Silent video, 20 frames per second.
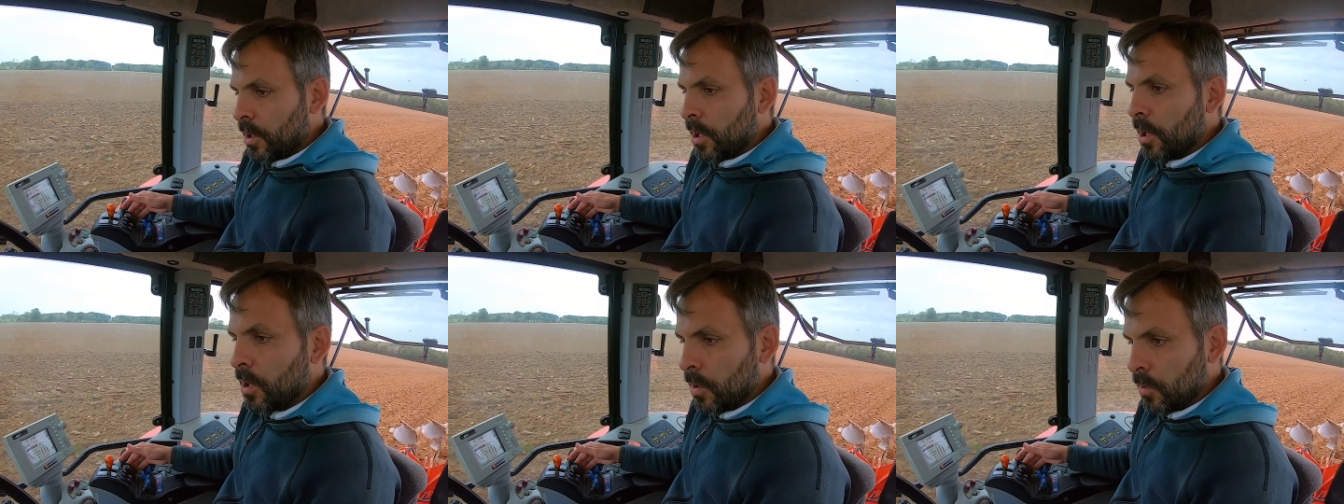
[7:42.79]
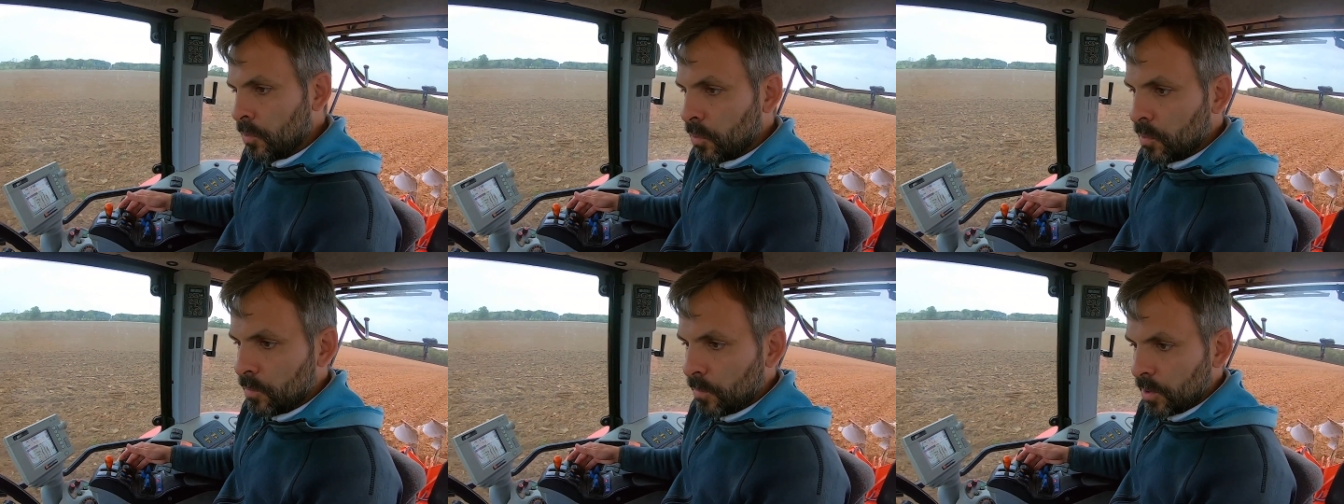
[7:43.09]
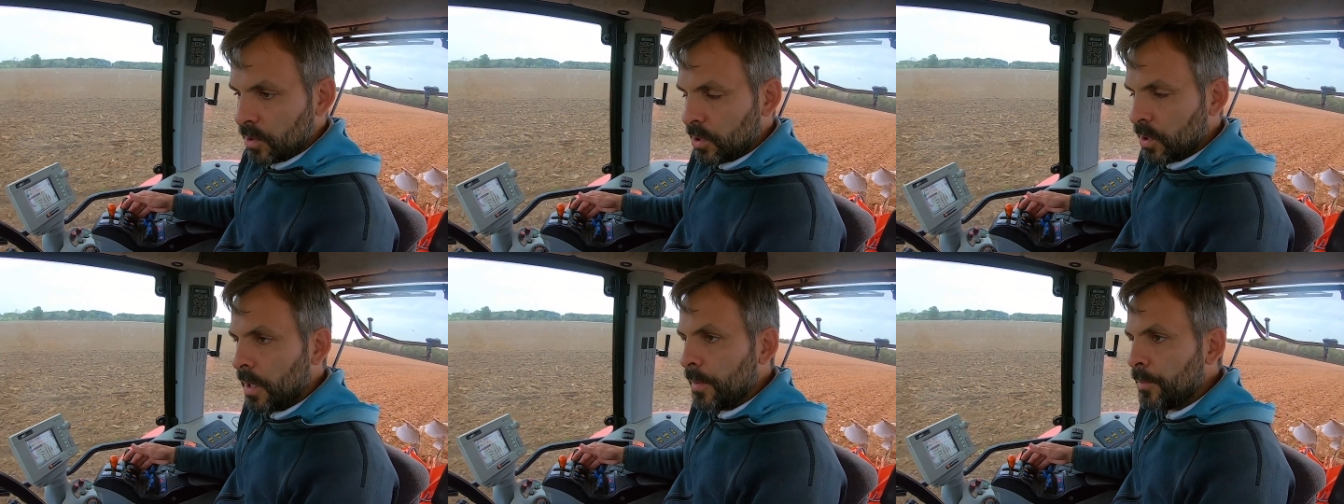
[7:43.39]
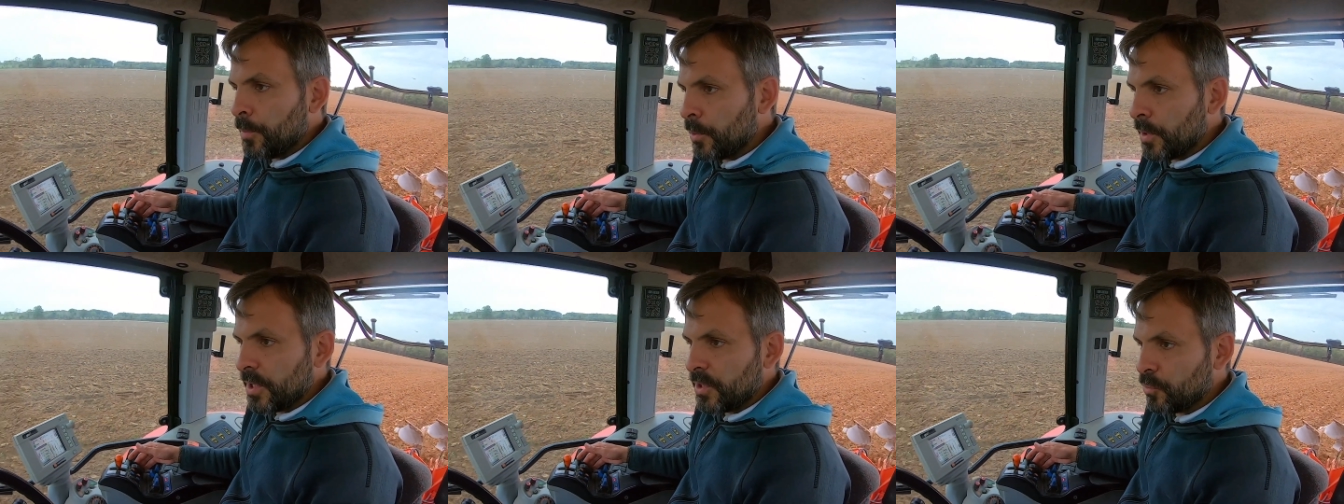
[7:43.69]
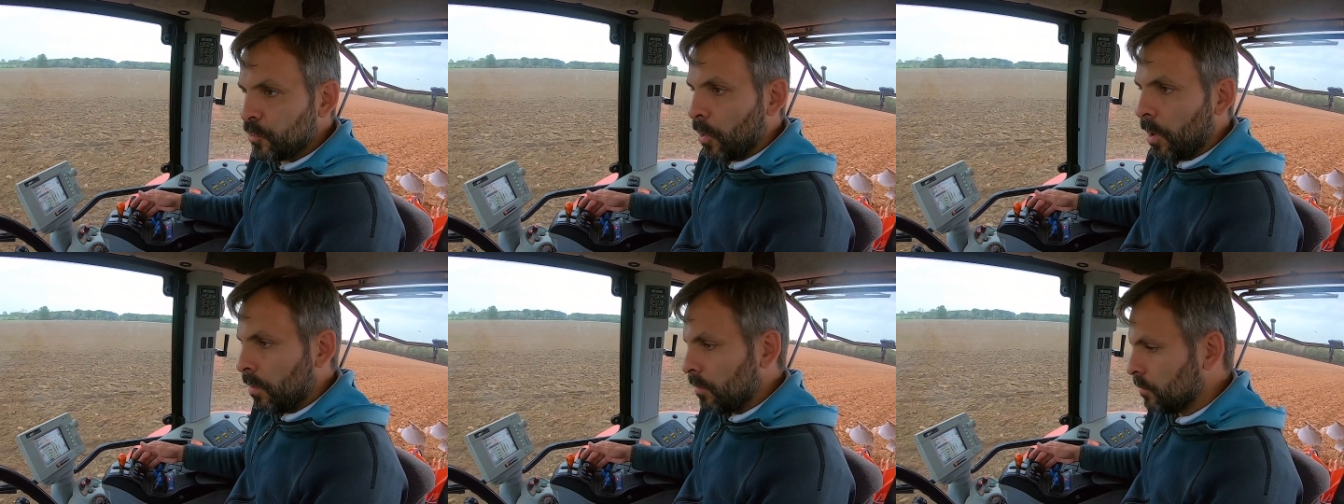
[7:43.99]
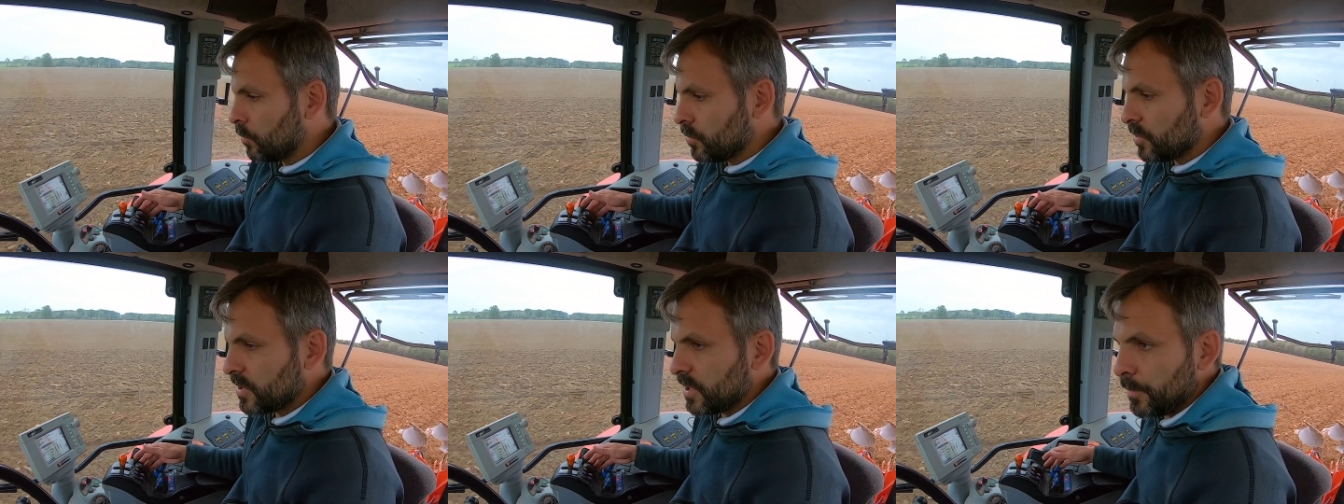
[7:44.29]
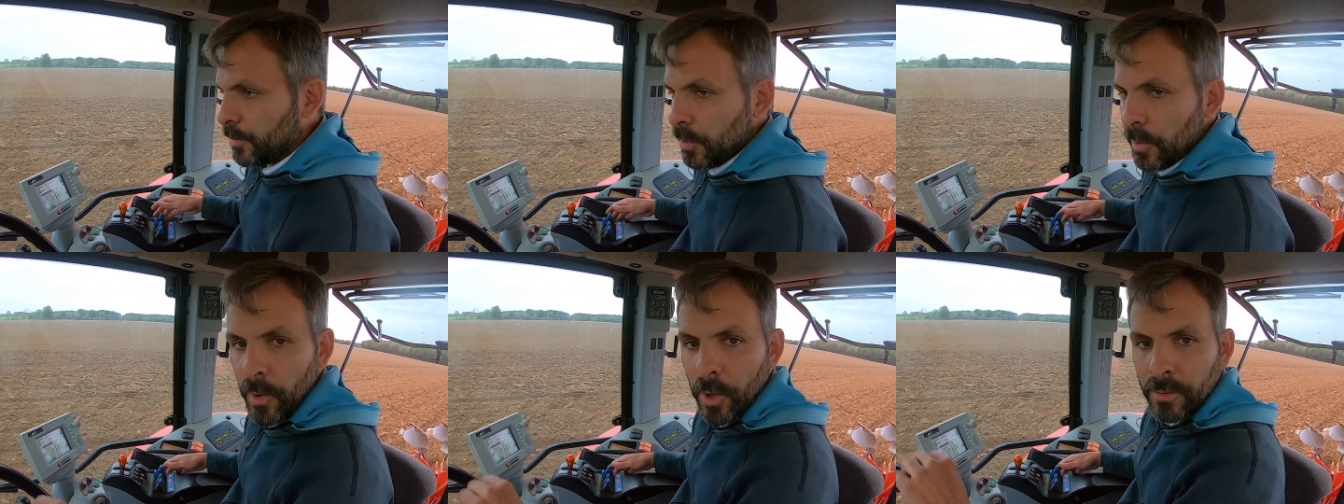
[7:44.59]
heure en augmentant un peu les tours, tout
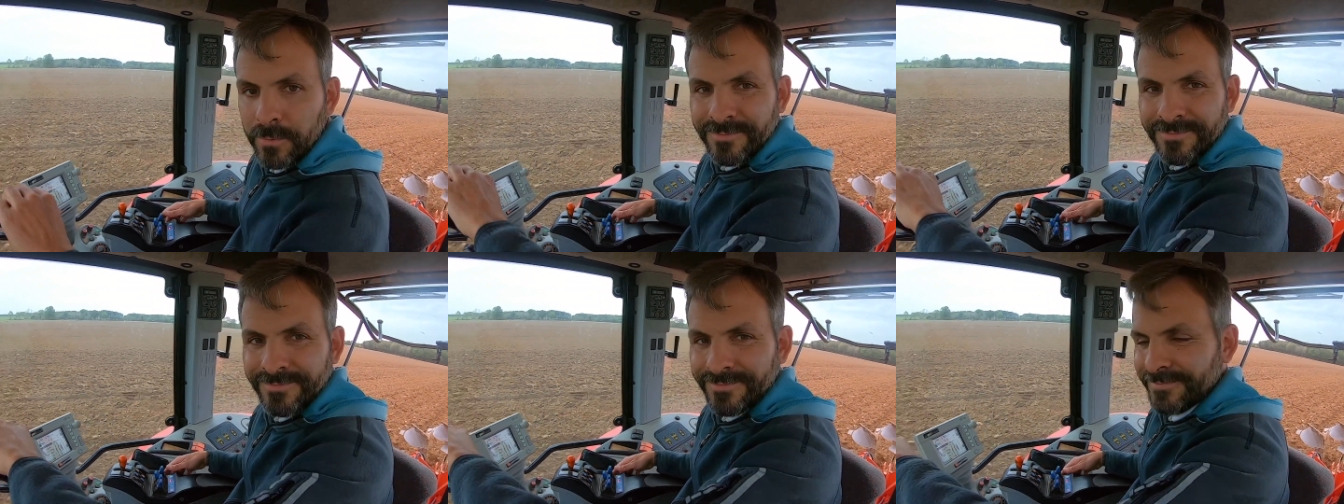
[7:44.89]
simplement.